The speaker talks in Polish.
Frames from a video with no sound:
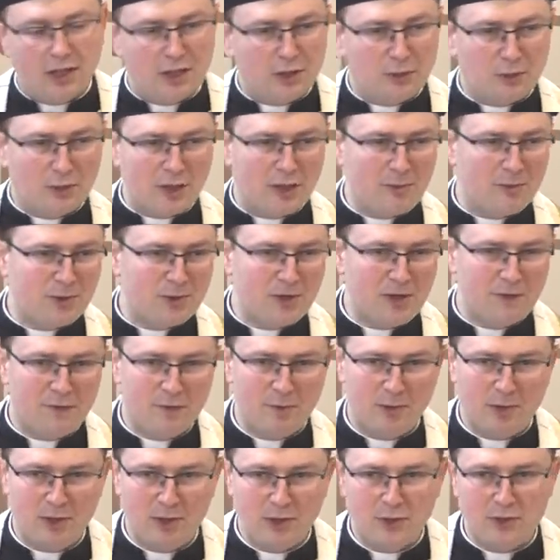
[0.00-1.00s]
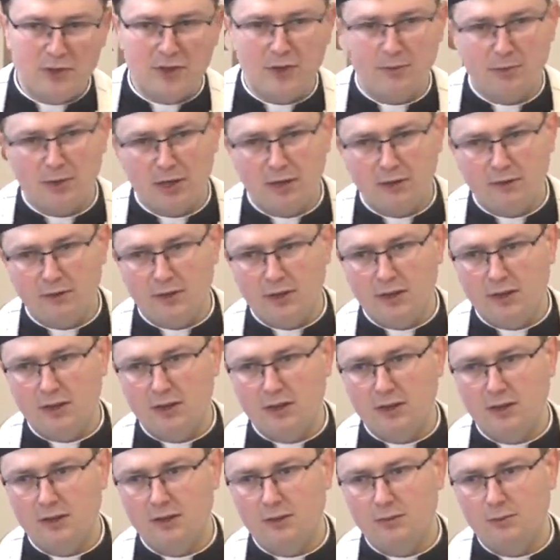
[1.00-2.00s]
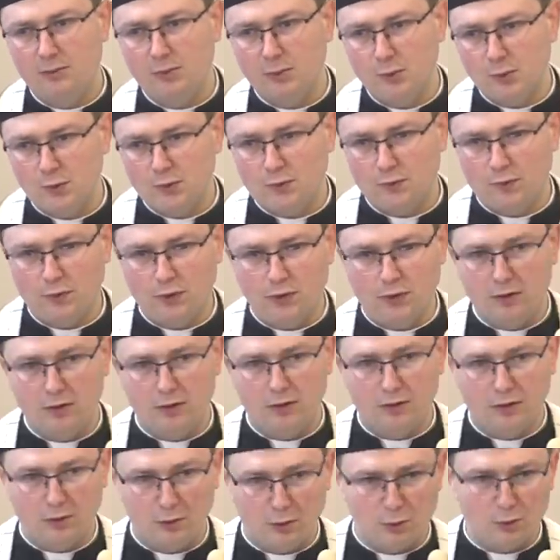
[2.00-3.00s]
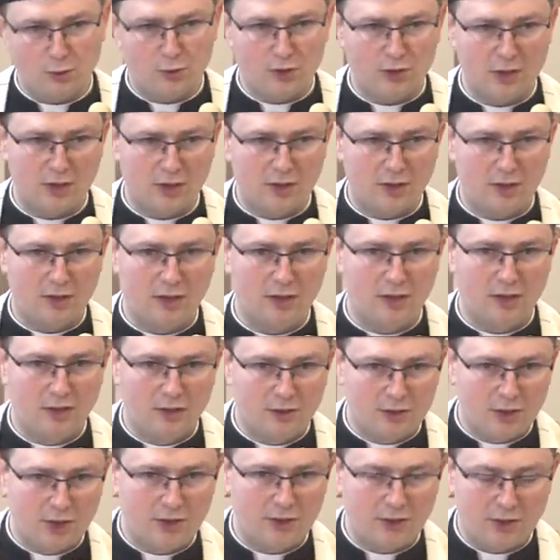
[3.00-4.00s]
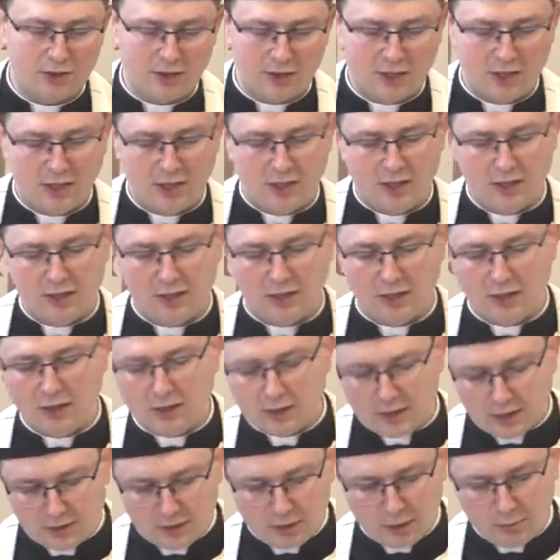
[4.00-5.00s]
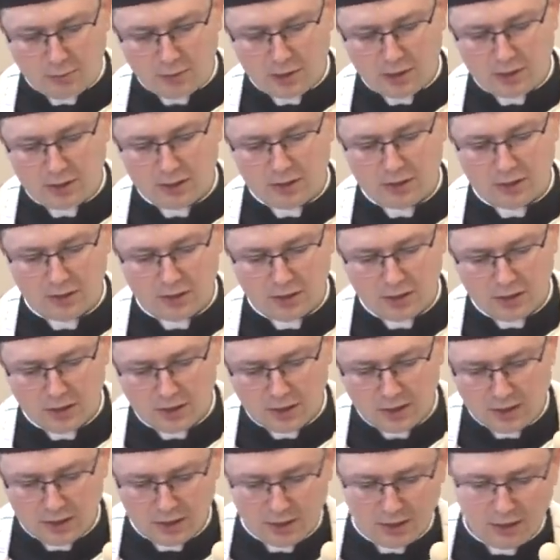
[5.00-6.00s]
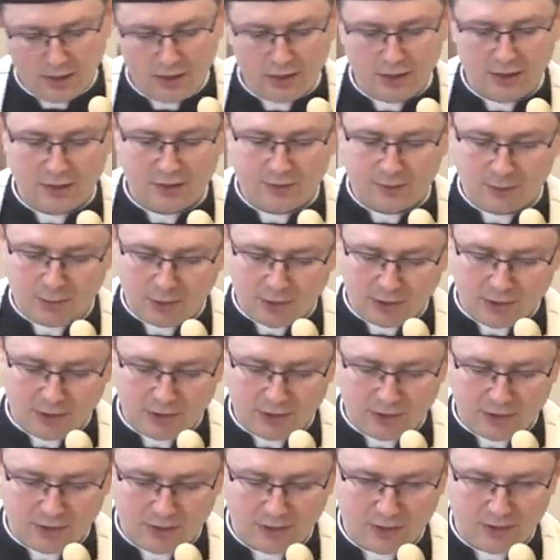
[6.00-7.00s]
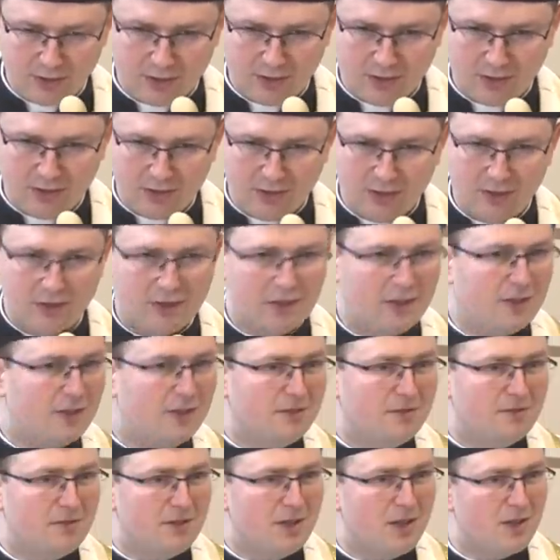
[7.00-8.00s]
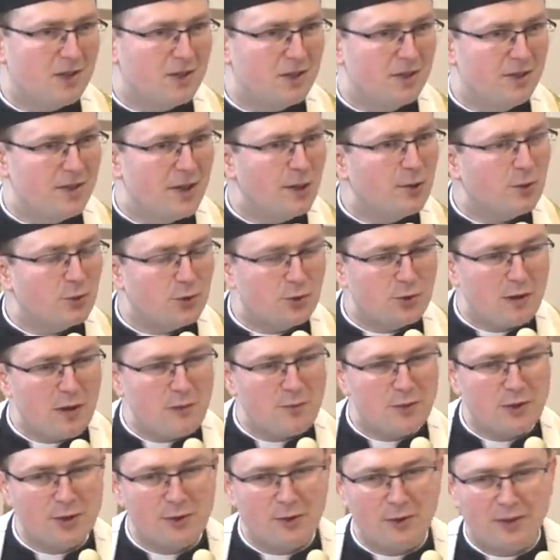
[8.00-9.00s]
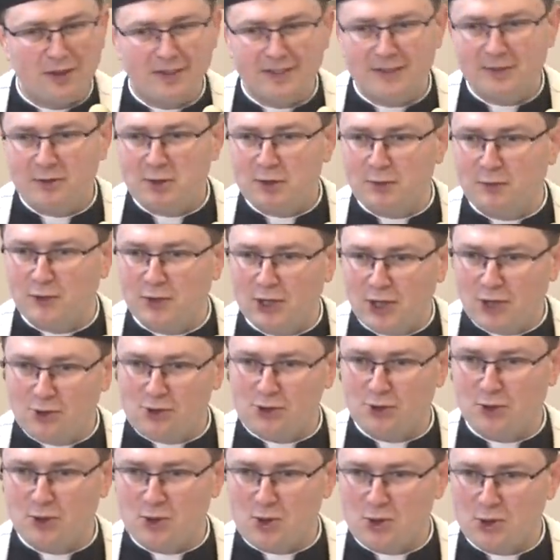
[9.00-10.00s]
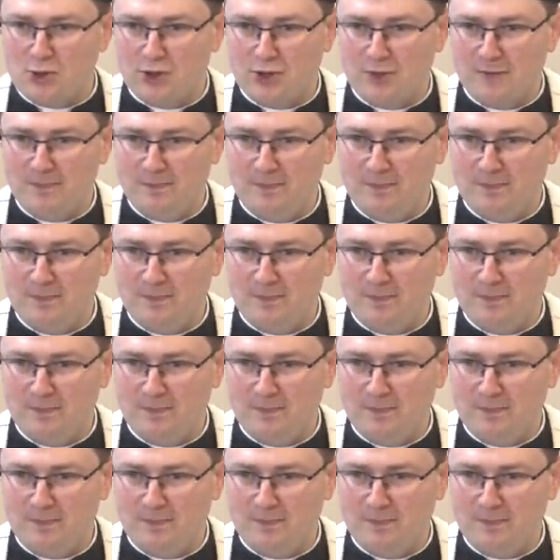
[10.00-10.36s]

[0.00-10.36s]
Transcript: I tutaj można wymienić naprawdę mnóstwo różnych rzeczy. I tych dobrych, i tych złych. Jeśli nauczyłem się okazywać wdzięczność,